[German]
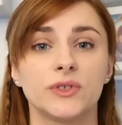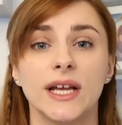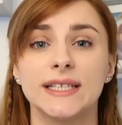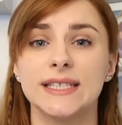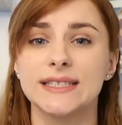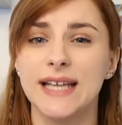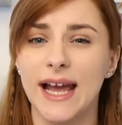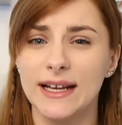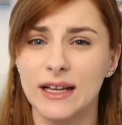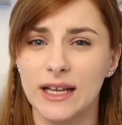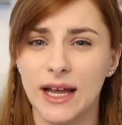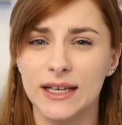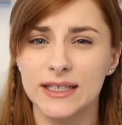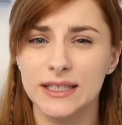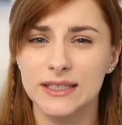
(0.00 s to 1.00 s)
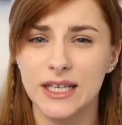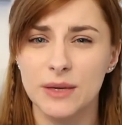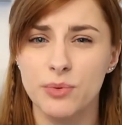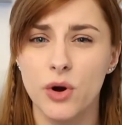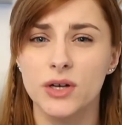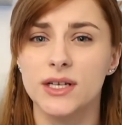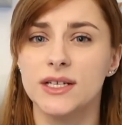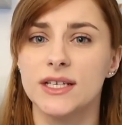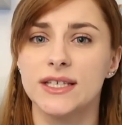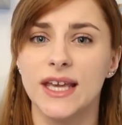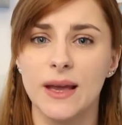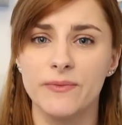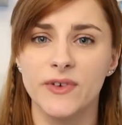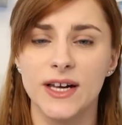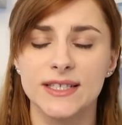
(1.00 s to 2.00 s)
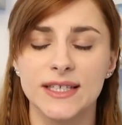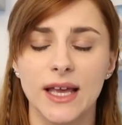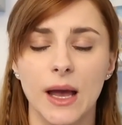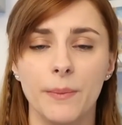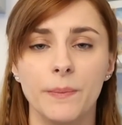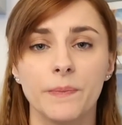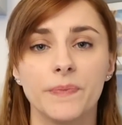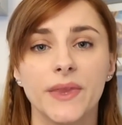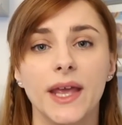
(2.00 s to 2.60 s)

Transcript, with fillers: Und das ist einer der Kritikpunkte, die ich ebenfalls habe.